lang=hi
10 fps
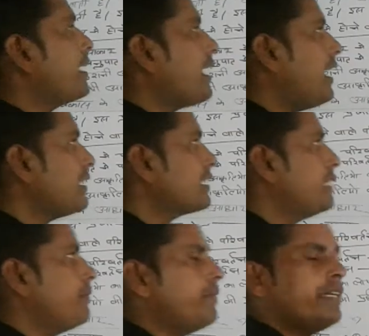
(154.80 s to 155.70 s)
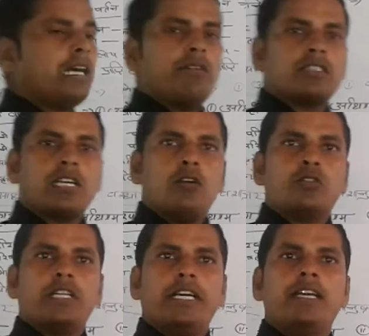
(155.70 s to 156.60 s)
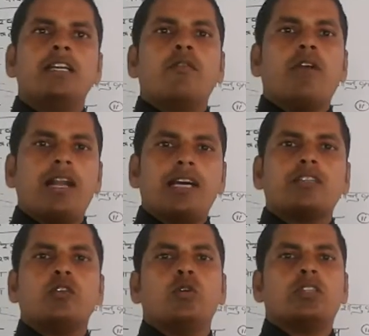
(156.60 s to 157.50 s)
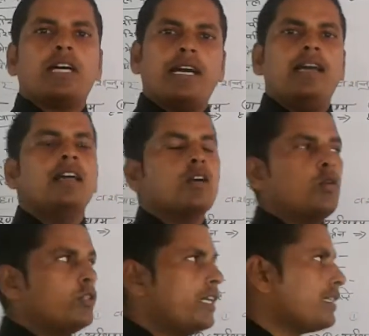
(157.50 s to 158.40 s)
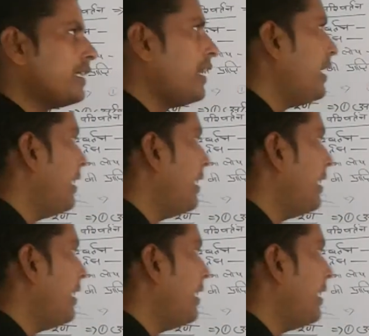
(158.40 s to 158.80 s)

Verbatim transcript: विकास की विभिन्न अवस्थाओं से बालक जो होता है गुजरता